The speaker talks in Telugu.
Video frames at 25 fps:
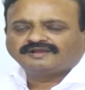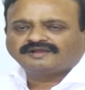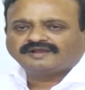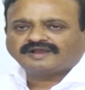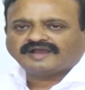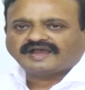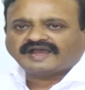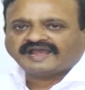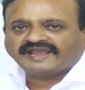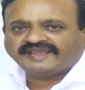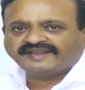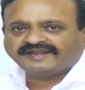
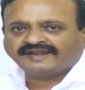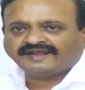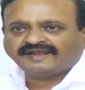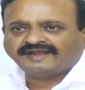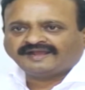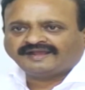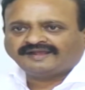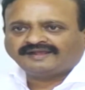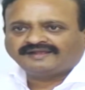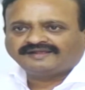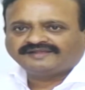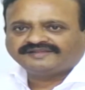ఆయన
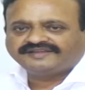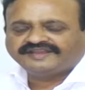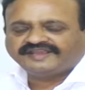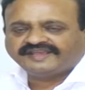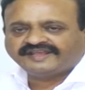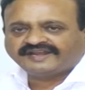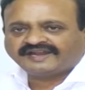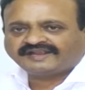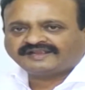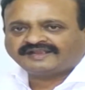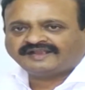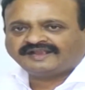ఏ
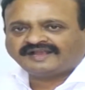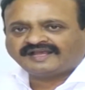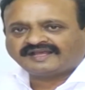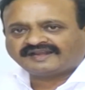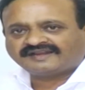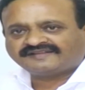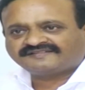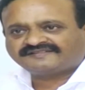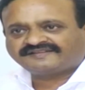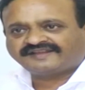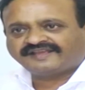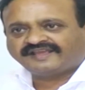రకంగా
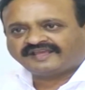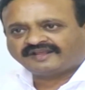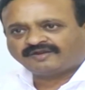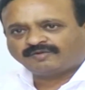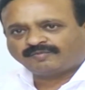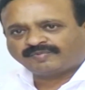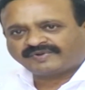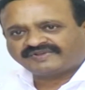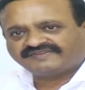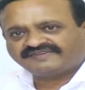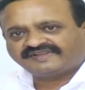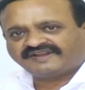అరెస్ట్ అయ్యారో
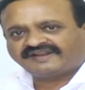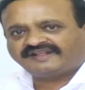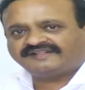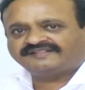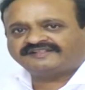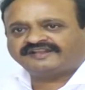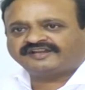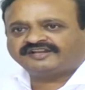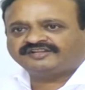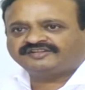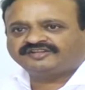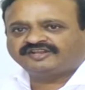
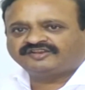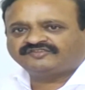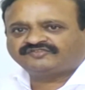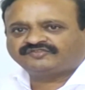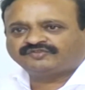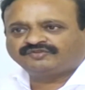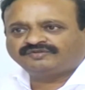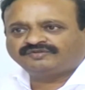ప్రజలందరికీ తెలుసు